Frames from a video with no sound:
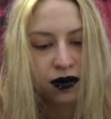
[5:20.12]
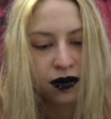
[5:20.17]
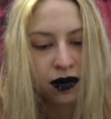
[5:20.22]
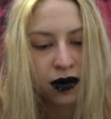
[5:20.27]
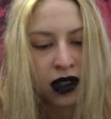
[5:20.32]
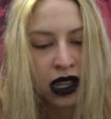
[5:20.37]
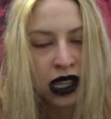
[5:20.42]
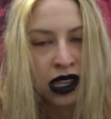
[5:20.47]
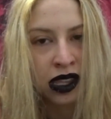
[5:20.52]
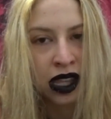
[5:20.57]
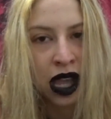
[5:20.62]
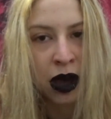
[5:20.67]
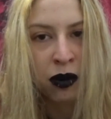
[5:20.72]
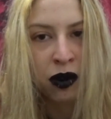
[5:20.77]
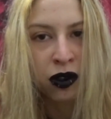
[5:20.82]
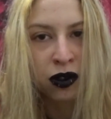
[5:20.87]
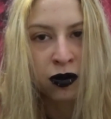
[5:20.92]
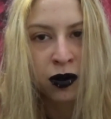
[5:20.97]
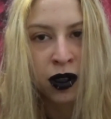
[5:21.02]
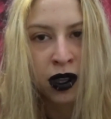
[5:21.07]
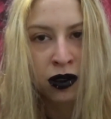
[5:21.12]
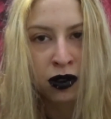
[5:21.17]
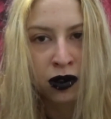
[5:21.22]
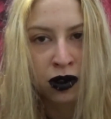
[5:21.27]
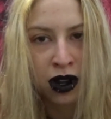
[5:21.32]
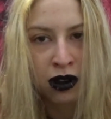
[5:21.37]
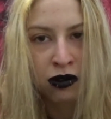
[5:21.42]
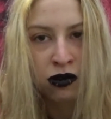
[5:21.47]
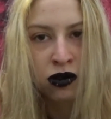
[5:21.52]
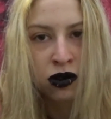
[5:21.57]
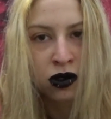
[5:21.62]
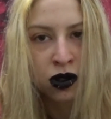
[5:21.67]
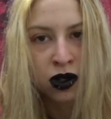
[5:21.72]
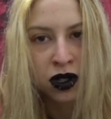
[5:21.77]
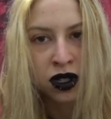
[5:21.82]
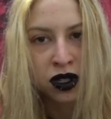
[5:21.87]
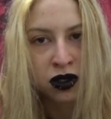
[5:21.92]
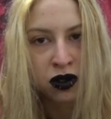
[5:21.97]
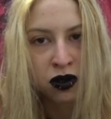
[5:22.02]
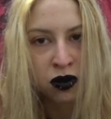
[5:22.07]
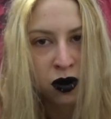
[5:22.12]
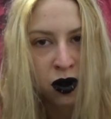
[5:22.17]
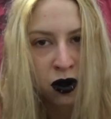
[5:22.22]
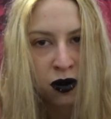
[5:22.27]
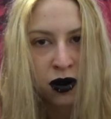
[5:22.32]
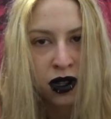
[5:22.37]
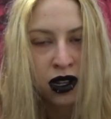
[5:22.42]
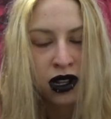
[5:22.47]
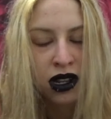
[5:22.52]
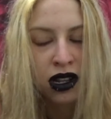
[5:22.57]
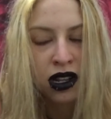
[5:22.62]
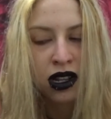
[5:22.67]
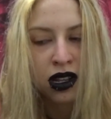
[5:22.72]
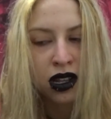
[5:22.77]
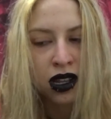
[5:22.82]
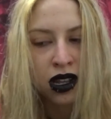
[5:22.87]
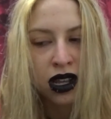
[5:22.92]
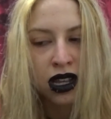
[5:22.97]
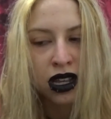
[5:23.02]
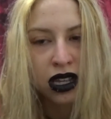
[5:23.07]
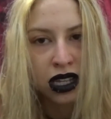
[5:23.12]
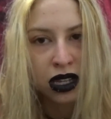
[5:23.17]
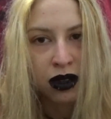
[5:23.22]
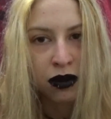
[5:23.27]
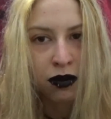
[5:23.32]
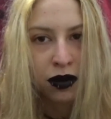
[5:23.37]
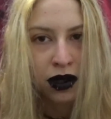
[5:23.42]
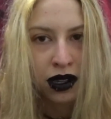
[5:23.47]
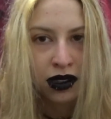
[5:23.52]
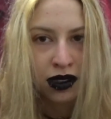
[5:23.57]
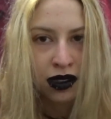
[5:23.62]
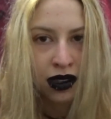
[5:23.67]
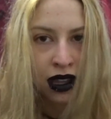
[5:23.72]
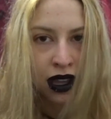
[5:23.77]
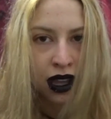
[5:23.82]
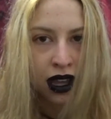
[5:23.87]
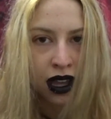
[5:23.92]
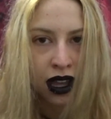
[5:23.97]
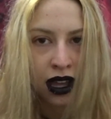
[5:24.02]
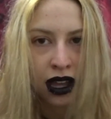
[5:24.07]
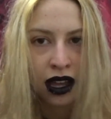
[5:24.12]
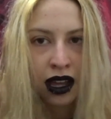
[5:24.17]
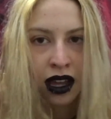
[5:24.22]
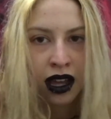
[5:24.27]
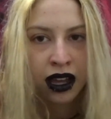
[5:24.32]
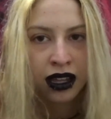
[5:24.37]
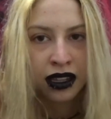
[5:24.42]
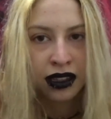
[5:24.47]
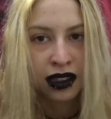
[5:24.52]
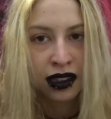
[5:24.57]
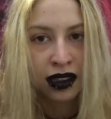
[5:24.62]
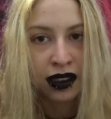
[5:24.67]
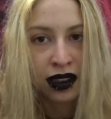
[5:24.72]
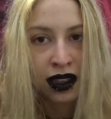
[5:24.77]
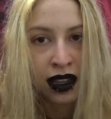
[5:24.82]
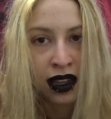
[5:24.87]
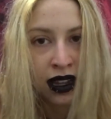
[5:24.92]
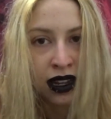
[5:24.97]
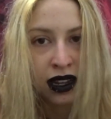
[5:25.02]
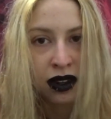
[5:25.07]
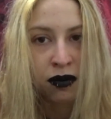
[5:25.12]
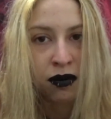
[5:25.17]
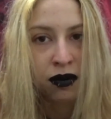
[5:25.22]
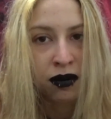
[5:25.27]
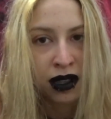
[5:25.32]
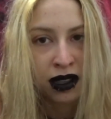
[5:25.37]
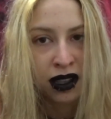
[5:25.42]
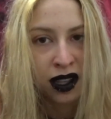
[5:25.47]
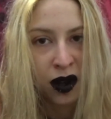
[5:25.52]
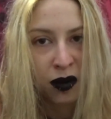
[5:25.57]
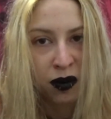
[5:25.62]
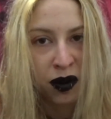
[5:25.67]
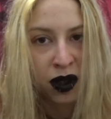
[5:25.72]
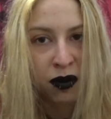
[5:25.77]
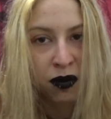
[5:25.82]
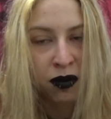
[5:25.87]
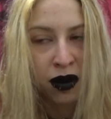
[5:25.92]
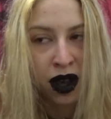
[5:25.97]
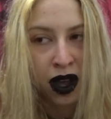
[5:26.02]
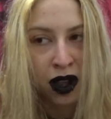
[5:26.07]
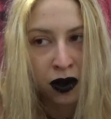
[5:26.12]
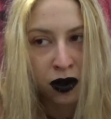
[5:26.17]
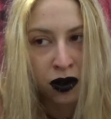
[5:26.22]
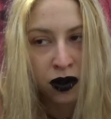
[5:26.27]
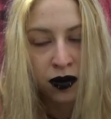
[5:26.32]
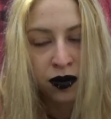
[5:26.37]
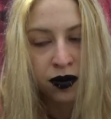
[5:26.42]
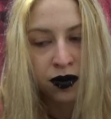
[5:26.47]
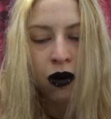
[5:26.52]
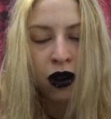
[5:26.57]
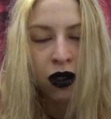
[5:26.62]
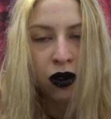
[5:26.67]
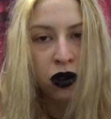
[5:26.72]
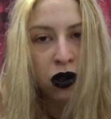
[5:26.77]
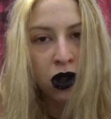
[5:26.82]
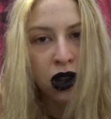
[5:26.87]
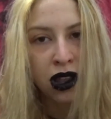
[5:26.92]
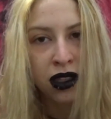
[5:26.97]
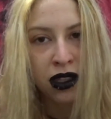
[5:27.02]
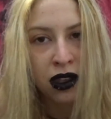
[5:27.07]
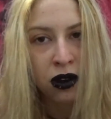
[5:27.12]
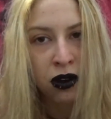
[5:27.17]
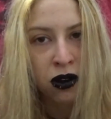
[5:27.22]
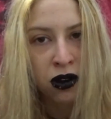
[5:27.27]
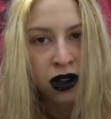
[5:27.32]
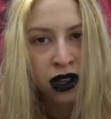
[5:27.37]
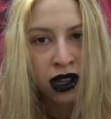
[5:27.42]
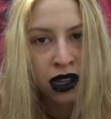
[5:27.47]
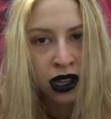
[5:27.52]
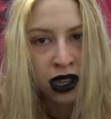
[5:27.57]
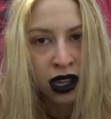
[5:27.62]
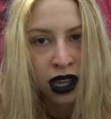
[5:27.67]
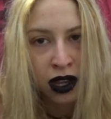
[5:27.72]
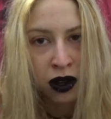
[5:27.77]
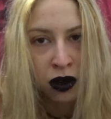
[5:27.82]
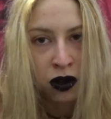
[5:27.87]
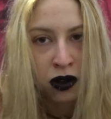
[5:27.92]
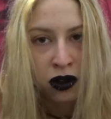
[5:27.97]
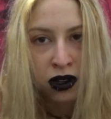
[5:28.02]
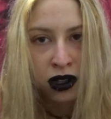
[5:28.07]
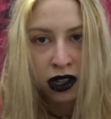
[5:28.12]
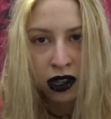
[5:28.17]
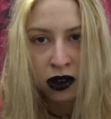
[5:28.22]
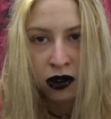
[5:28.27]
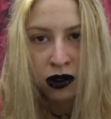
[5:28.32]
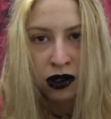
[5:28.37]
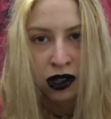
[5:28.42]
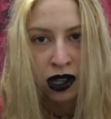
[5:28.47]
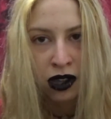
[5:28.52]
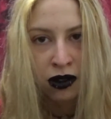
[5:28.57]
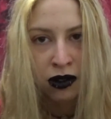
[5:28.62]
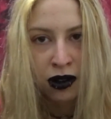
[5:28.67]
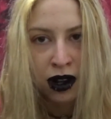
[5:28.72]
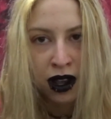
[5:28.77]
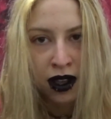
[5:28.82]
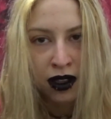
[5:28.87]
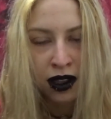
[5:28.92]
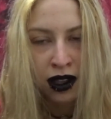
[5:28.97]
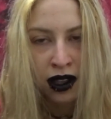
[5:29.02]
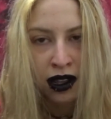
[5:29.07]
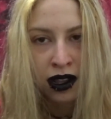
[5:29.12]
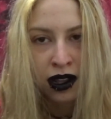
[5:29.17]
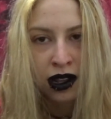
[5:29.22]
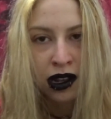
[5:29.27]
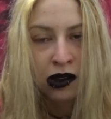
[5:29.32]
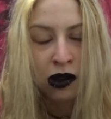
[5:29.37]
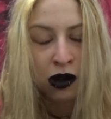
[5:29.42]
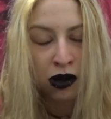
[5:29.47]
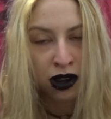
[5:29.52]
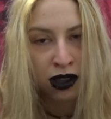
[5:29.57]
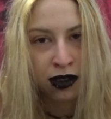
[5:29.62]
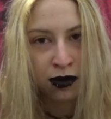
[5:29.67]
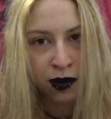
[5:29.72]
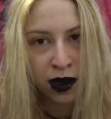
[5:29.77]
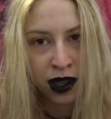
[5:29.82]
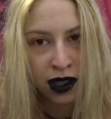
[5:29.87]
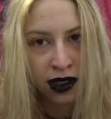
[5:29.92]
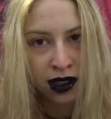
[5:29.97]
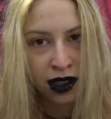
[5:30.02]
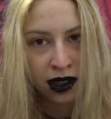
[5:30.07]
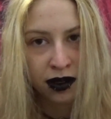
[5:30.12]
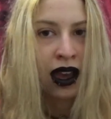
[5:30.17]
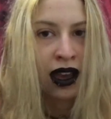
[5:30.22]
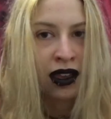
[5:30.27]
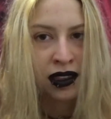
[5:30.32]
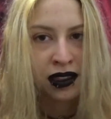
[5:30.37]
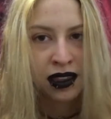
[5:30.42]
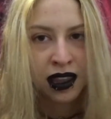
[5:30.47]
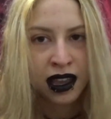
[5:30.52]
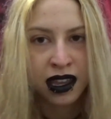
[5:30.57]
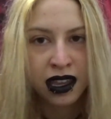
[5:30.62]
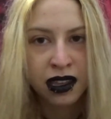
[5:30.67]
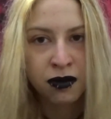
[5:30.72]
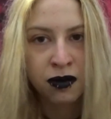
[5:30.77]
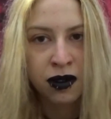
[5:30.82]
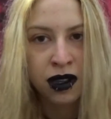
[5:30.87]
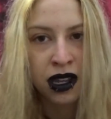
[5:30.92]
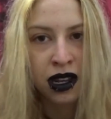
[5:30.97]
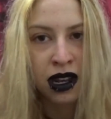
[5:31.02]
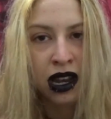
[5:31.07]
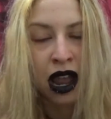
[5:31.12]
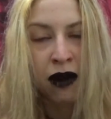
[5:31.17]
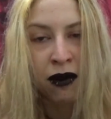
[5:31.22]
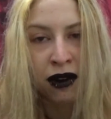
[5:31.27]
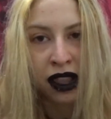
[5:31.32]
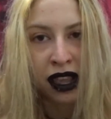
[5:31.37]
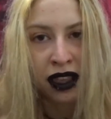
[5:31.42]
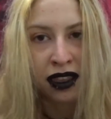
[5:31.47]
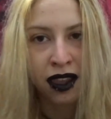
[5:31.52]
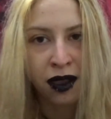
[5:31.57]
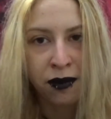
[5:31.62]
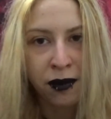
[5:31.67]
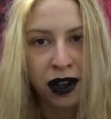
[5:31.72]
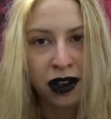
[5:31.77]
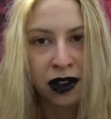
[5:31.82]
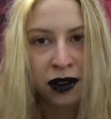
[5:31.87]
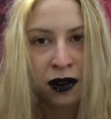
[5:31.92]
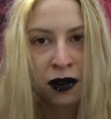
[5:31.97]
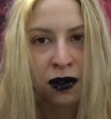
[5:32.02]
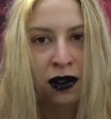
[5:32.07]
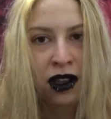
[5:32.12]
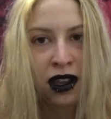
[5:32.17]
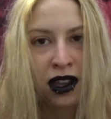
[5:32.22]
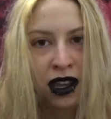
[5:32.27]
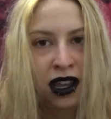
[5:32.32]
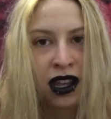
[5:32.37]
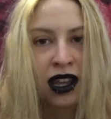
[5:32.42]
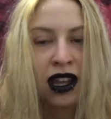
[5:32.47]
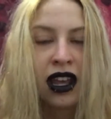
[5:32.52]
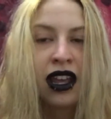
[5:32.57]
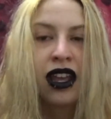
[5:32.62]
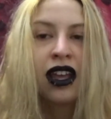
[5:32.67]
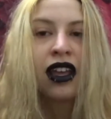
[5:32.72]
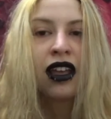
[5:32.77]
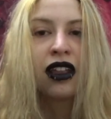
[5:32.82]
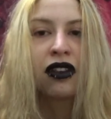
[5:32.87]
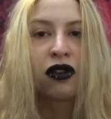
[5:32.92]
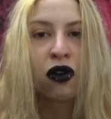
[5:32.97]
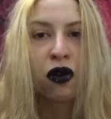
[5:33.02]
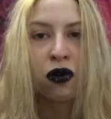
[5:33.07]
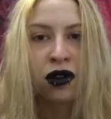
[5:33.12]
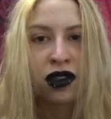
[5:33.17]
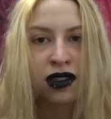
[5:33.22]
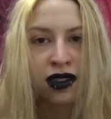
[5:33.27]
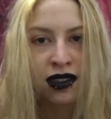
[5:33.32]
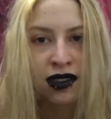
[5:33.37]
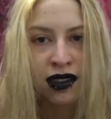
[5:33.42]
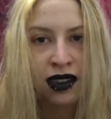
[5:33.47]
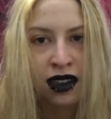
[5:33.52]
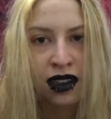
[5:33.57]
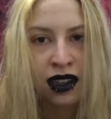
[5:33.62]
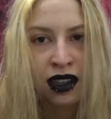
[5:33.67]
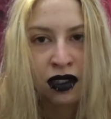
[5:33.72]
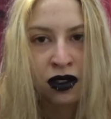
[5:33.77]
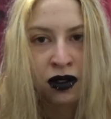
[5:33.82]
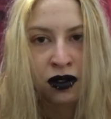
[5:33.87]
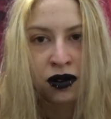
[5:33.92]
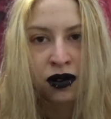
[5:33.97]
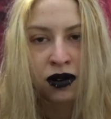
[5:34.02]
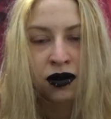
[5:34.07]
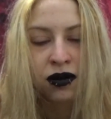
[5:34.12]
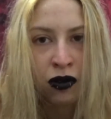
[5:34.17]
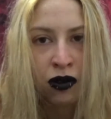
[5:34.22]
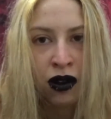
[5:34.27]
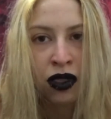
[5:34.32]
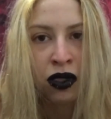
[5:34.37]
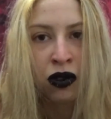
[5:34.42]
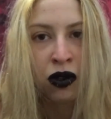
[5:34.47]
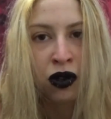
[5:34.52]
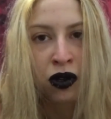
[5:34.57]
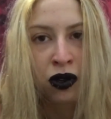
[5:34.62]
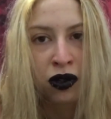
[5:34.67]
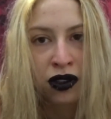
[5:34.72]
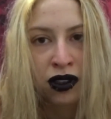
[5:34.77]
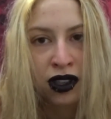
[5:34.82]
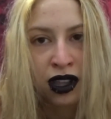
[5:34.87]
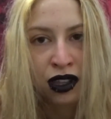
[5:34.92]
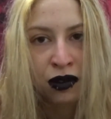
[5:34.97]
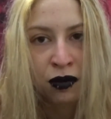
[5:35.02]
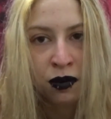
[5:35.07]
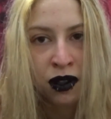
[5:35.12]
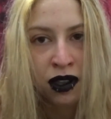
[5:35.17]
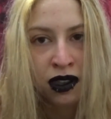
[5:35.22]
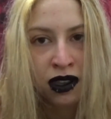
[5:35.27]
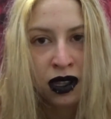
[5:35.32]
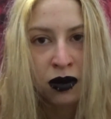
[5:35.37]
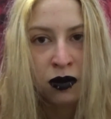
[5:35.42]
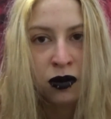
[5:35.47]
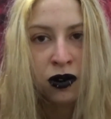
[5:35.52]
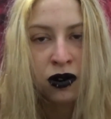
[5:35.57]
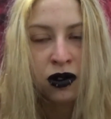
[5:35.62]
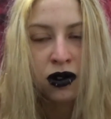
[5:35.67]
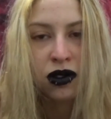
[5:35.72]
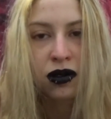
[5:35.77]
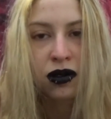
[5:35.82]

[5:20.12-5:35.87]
estamos viendo Naruto en su móvil y empieza a intentar meterme mano. Cuando yo le digo que no, que no quiero nada, lo respeta. Hasta ahí bien, la verdad es que me alegro de que no hubiese seguido. Cuando nos despedimos,